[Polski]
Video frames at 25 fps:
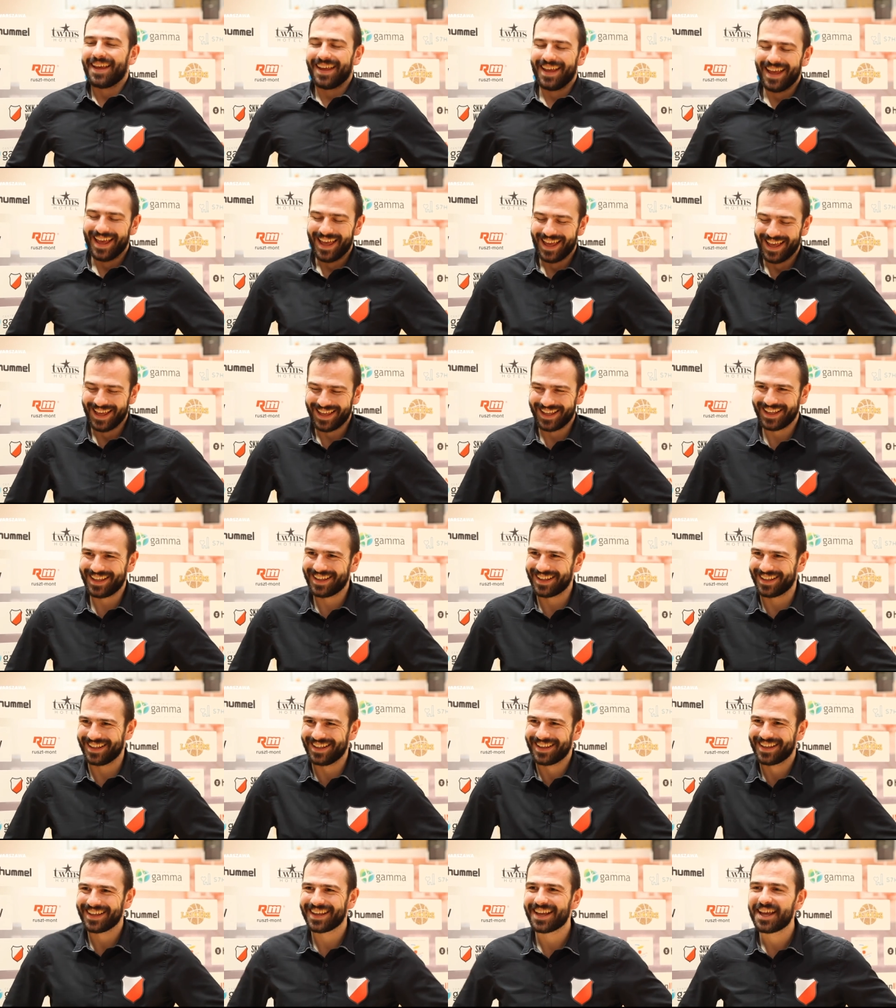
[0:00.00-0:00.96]

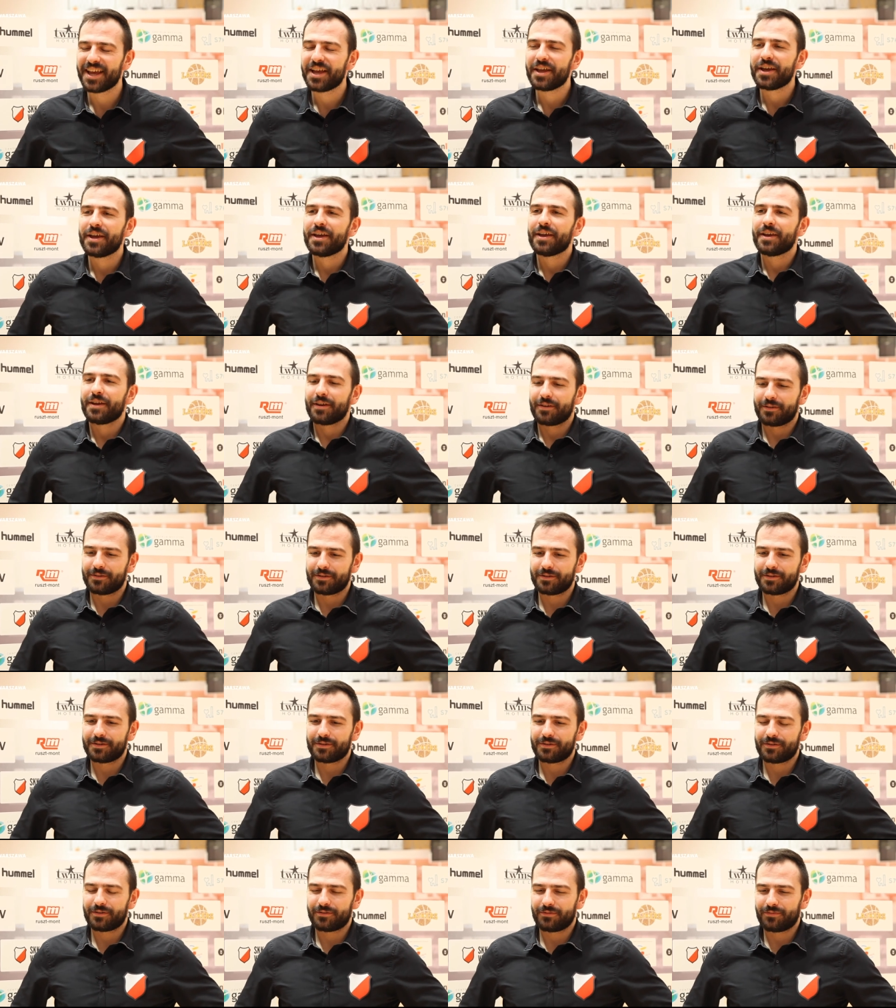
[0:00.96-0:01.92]
e,
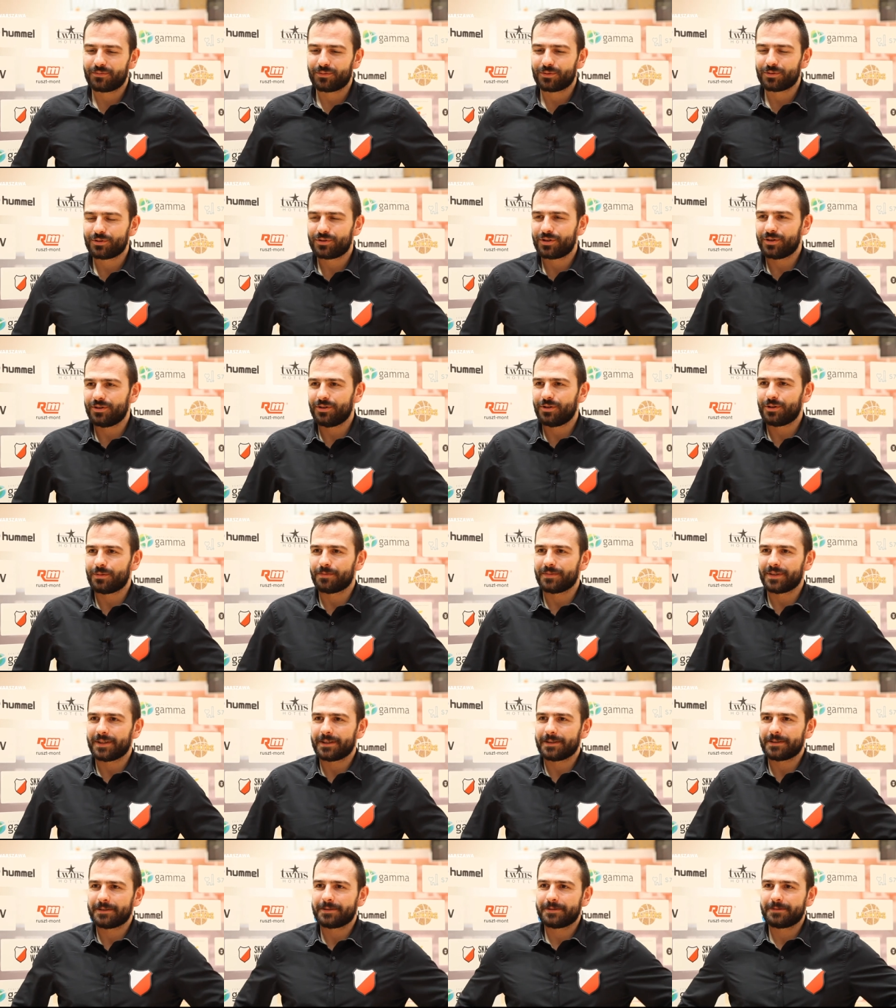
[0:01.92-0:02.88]

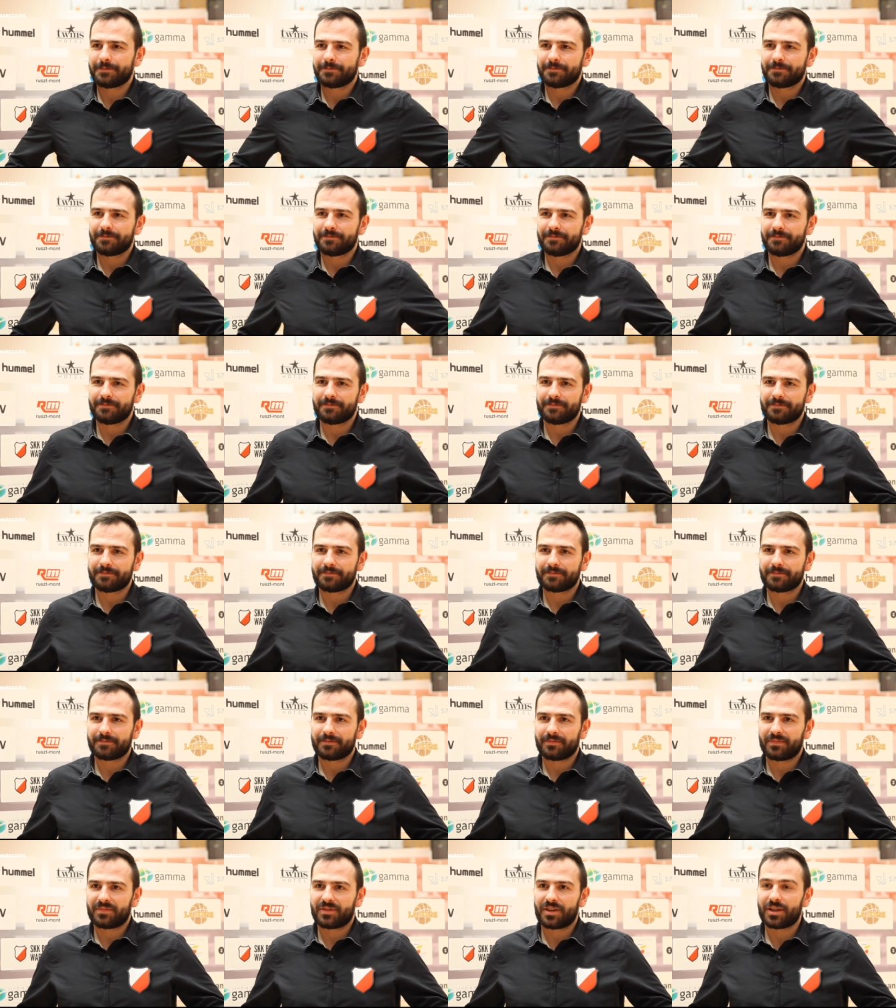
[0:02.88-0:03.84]
włączyliśmy
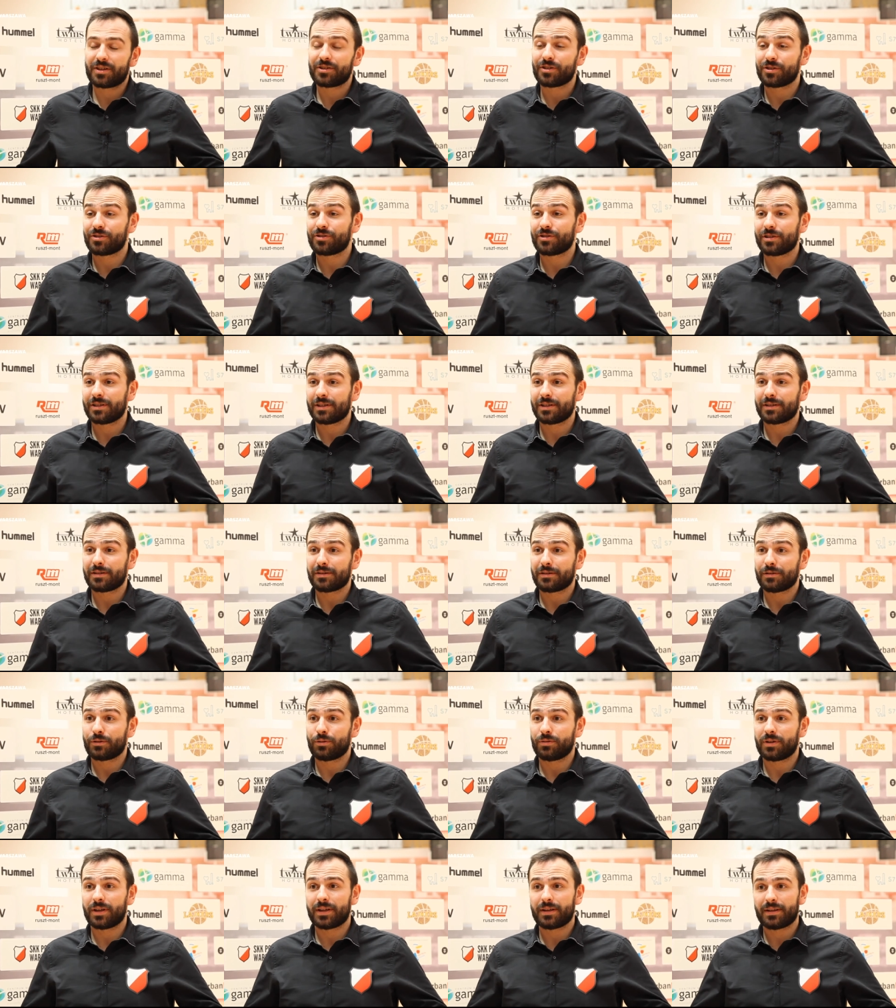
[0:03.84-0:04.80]
te rzeczy,
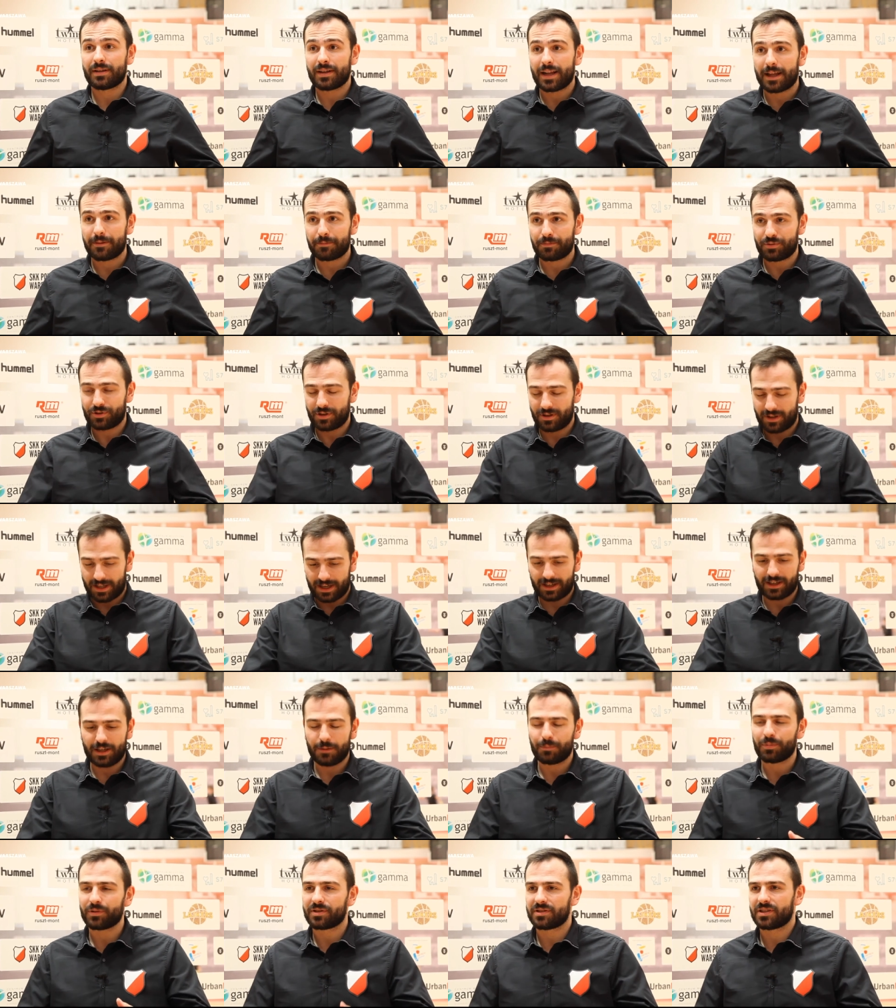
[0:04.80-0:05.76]
które nam przy
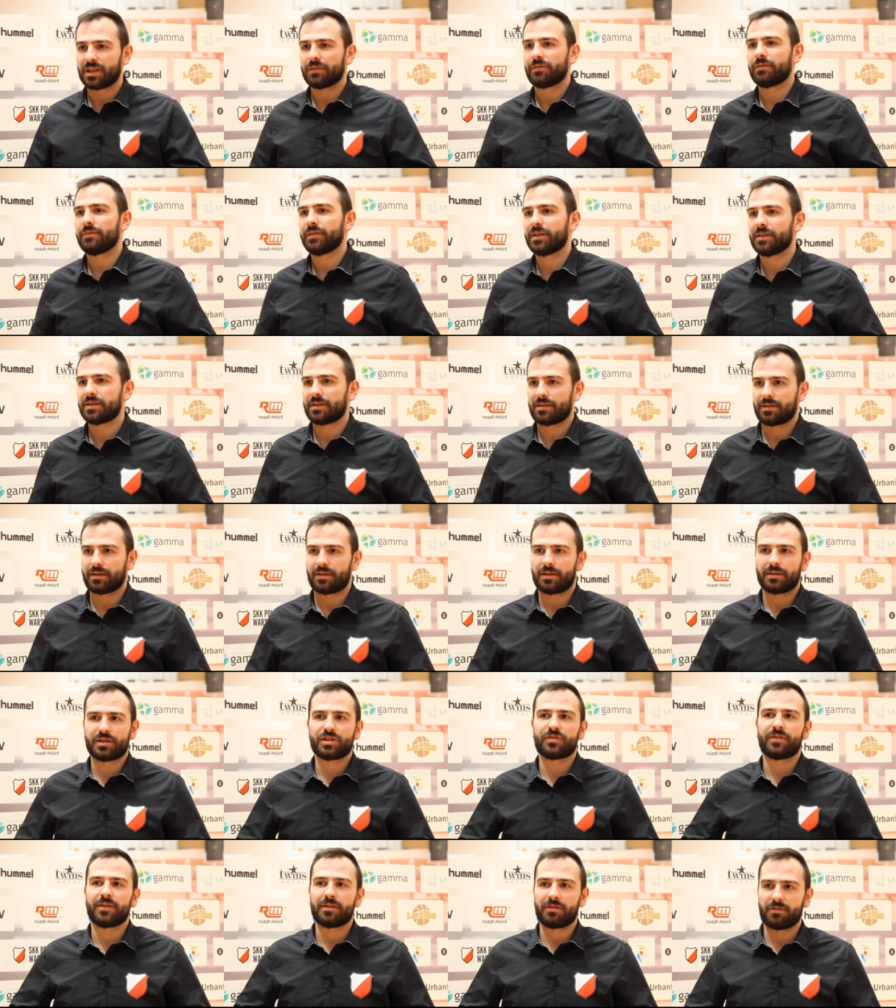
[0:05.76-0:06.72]
takich podstawowych
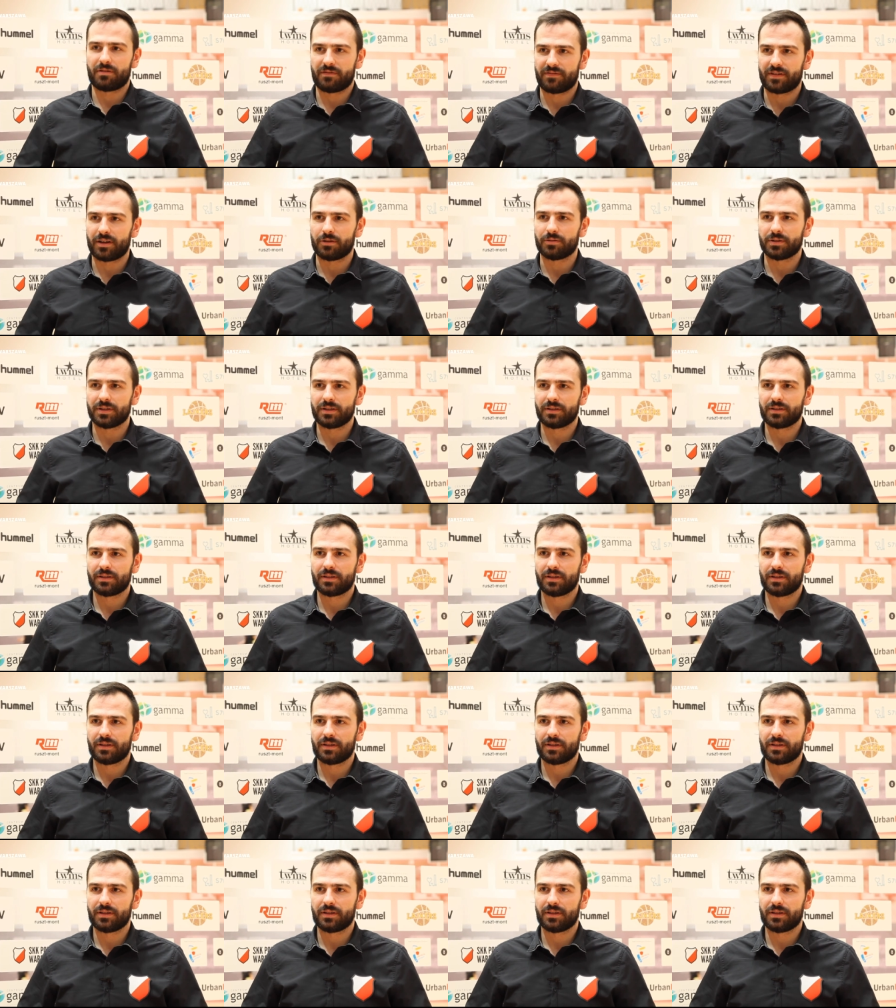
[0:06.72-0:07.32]
zasadach szwankowały.